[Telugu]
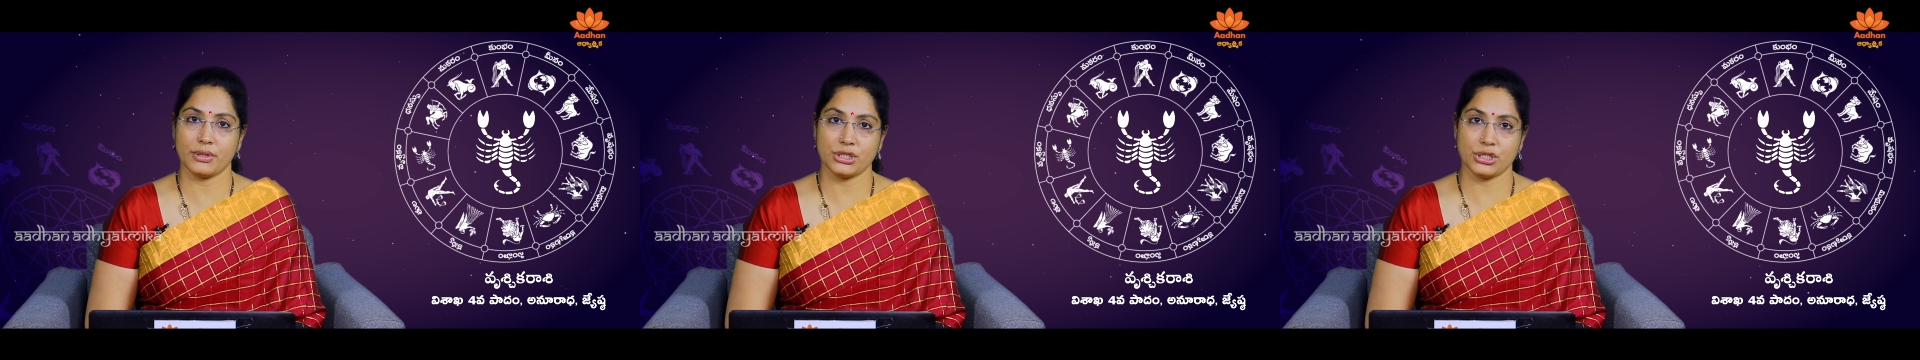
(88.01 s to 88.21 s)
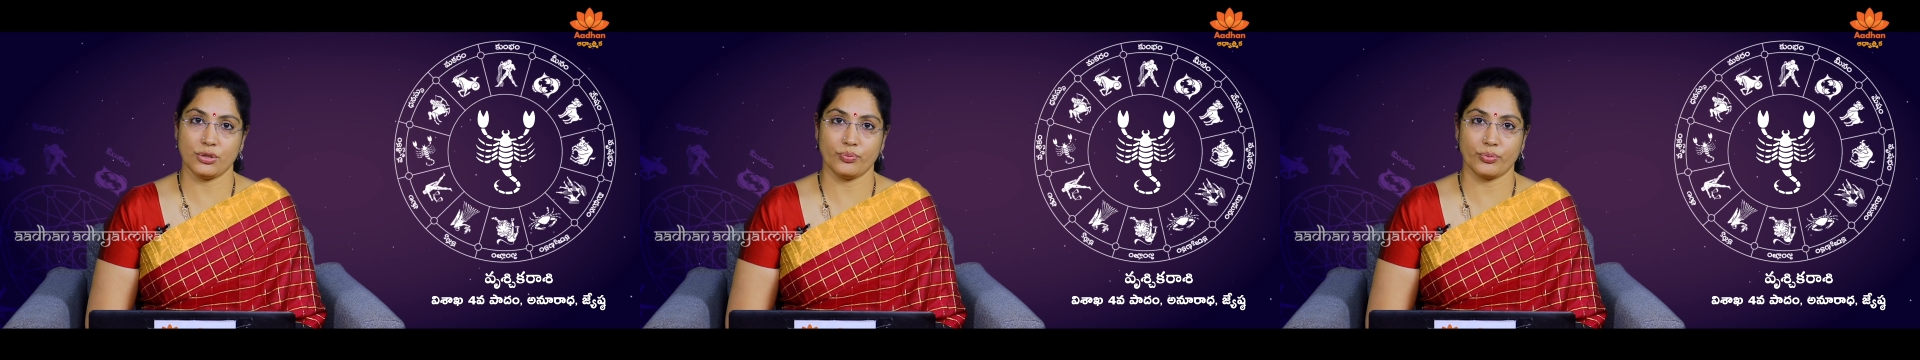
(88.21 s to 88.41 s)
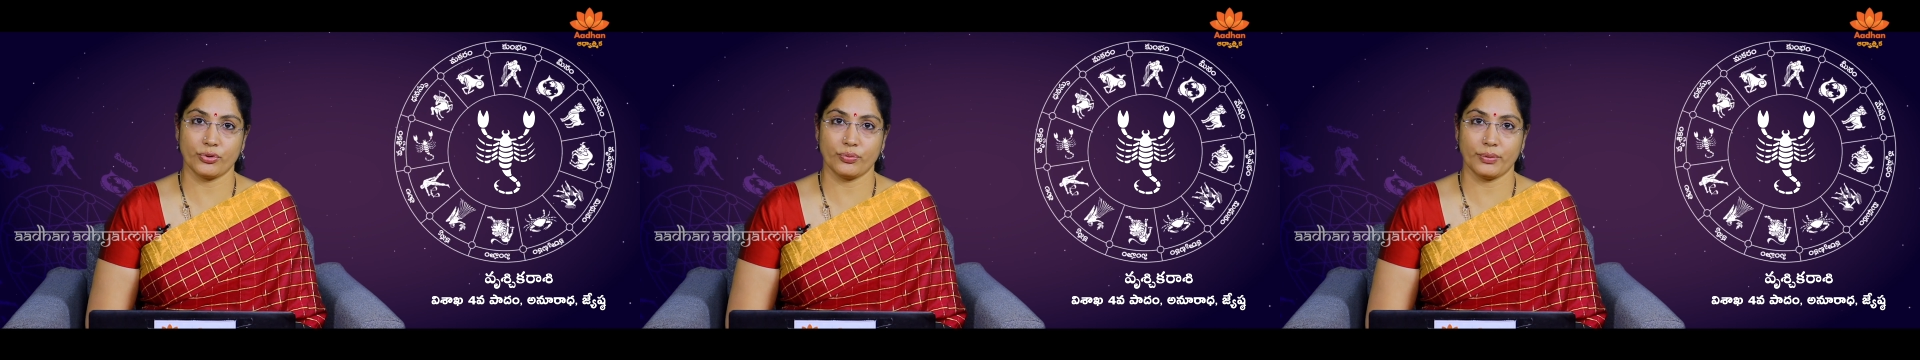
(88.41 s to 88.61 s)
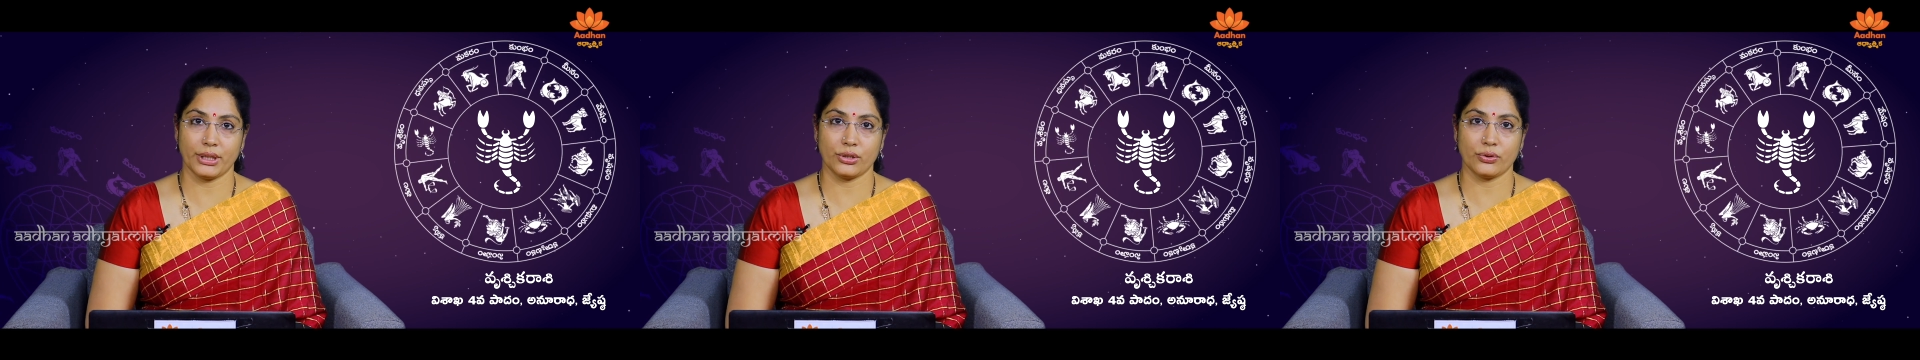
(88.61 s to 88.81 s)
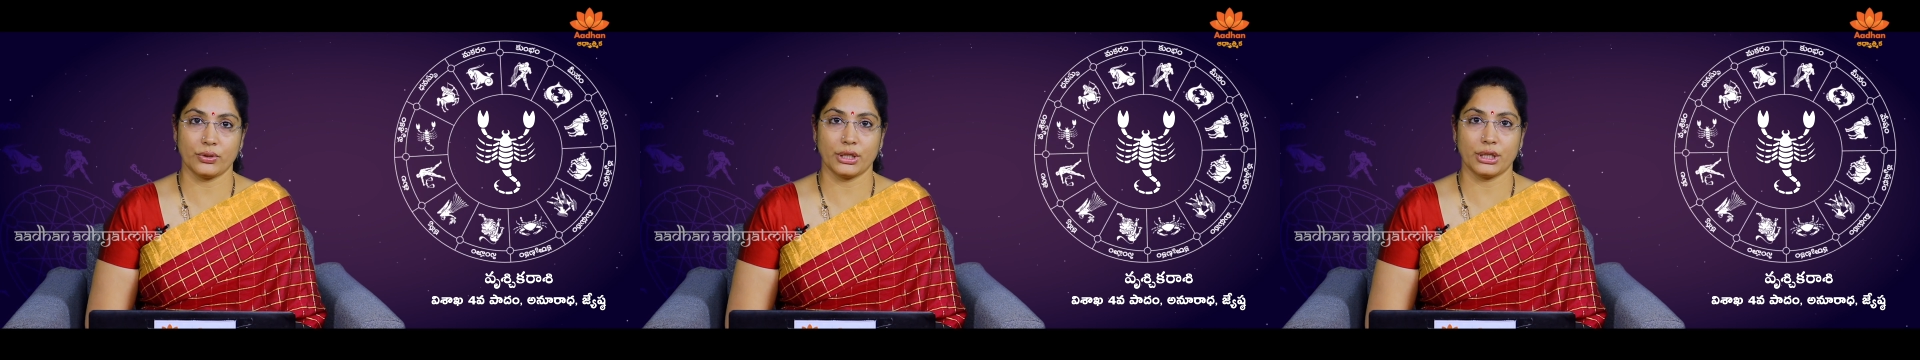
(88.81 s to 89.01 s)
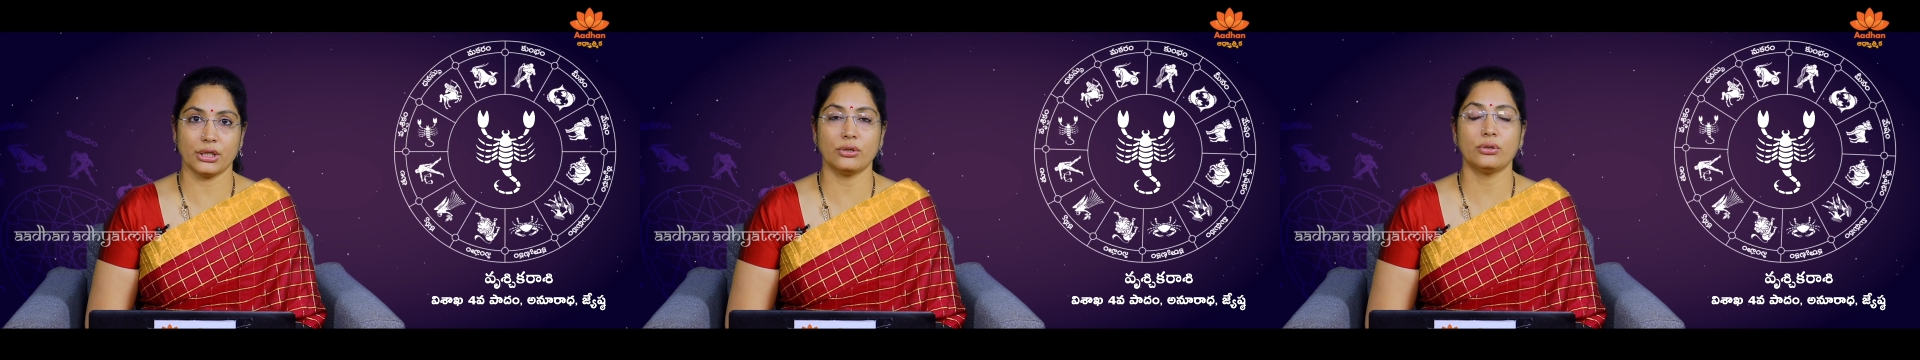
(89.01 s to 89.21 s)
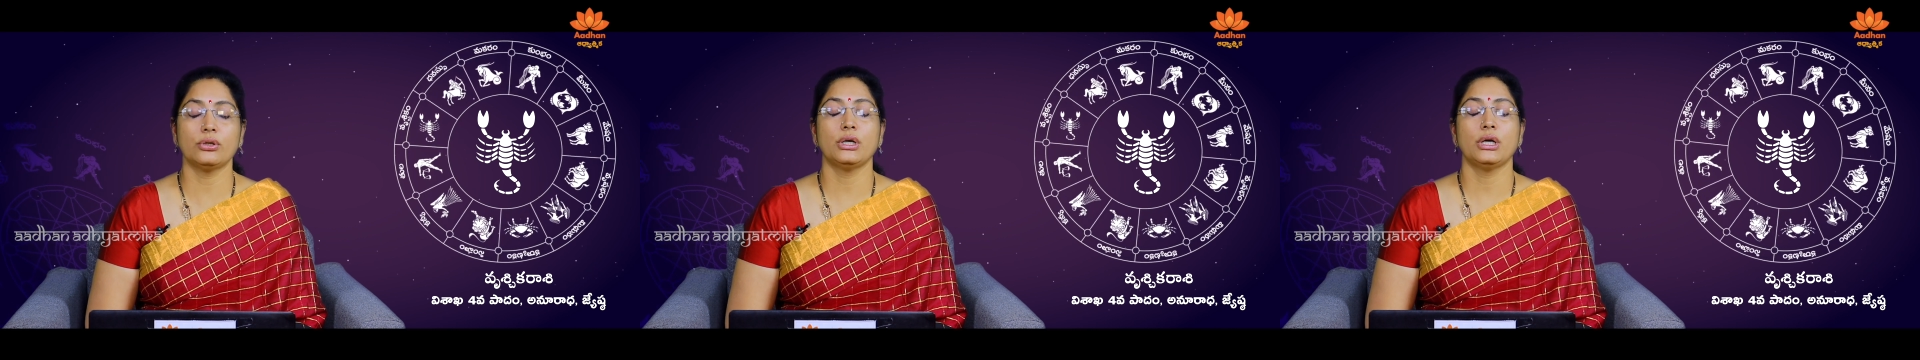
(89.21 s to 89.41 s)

మంచి ఇంప్రూవ్మెంట్ ఉండటం